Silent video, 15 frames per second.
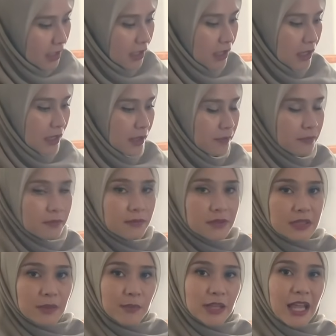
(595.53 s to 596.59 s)
um,
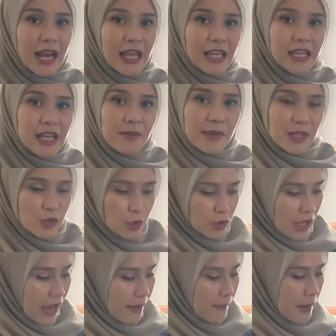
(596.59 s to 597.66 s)
sebentar lagi dia masuk
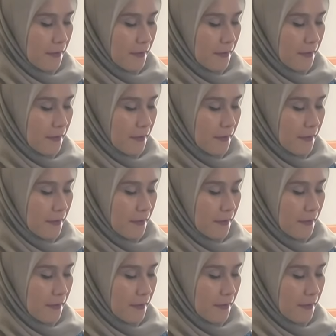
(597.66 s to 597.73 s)
tahap